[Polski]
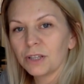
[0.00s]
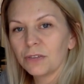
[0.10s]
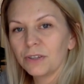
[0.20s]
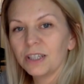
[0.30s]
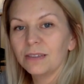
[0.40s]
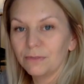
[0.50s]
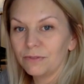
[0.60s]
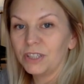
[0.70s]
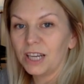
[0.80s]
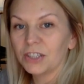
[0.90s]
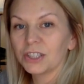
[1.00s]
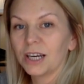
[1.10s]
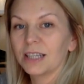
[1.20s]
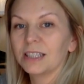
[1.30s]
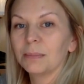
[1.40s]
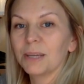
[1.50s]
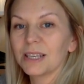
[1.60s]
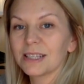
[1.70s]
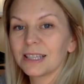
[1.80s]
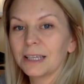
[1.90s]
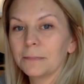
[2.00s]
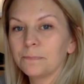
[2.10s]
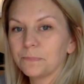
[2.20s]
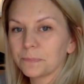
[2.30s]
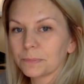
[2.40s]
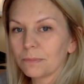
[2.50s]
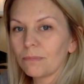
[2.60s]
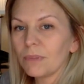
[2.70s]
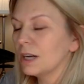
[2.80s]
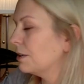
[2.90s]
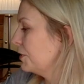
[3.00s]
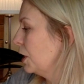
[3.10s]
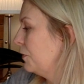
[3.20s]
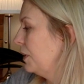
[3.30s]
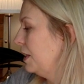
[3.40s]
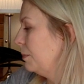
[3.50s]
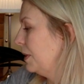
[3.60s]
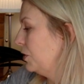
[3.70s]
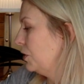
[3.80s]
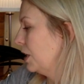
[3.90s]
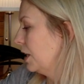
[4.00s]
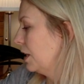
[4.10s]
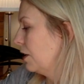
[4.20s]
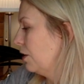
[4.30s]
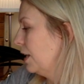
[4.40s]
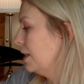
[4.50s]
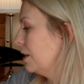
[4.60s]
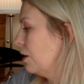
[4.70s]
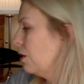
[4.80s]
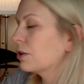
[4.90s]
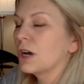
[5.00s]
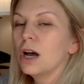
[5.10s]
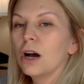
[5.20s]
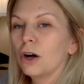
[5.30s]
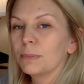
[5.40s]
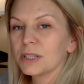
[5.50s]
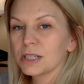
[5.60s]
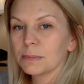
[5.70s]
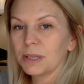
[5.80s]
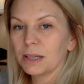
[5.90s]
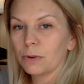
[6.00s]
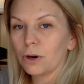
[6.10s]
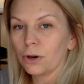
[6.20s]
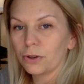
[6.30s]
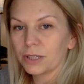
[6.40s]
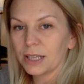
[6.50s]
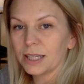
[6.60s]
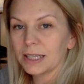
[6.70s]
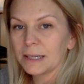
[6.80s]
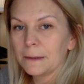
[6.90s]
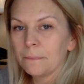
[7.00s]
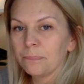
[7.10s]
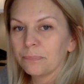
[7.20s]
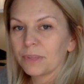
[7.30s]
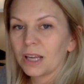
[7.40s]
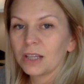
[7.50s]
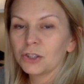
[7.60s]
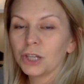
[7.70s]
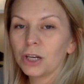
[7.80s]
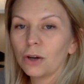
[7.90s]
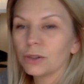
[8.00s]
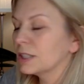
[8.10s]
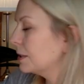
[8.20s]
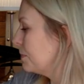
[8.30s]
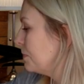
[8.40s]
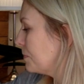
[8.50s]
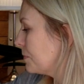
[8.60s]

W tej chwili widać, tak, niebieski. E, w tej chwili będzie kolejny kolor. On będzie zmieniał kolory, tak? Mm, zielony.